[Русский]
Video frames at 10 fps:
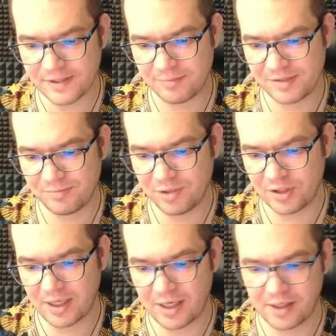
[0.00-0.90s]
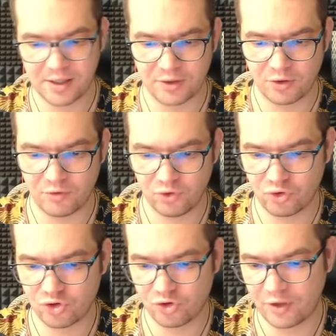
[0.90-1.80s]
без мини-танка, которого он только
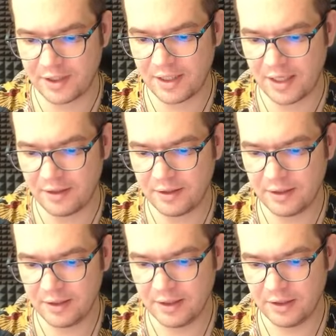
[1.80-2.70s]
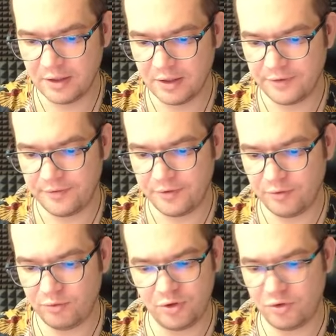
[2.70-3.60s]
что отдал. Ну,
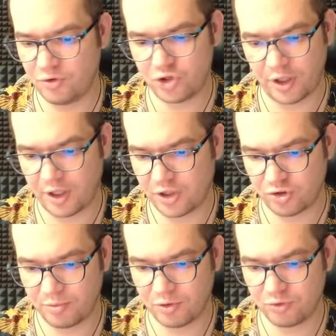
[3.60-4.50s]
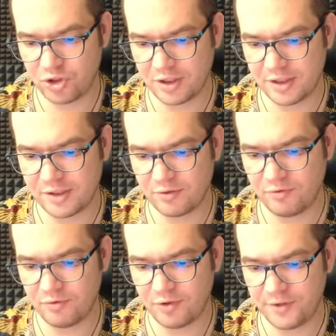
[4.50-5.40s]
не очень хорошо получилось у
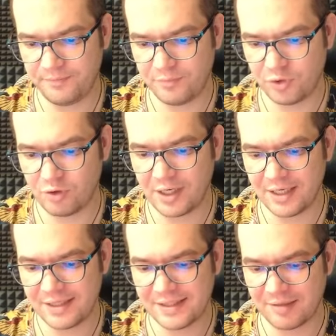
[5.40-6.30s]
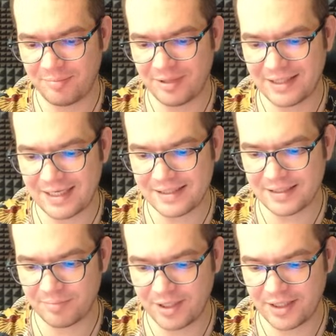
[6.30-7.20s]
него. Много эликсира потратил,
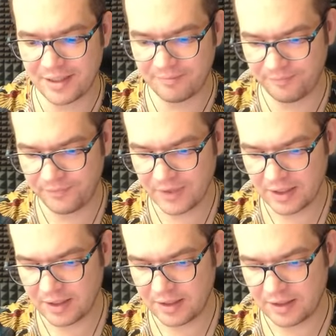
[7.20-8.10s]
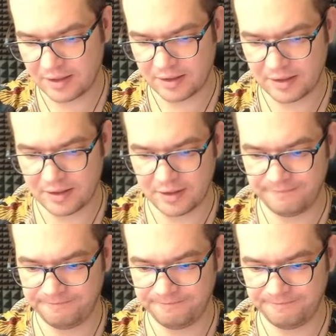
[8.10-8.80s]
при этом э,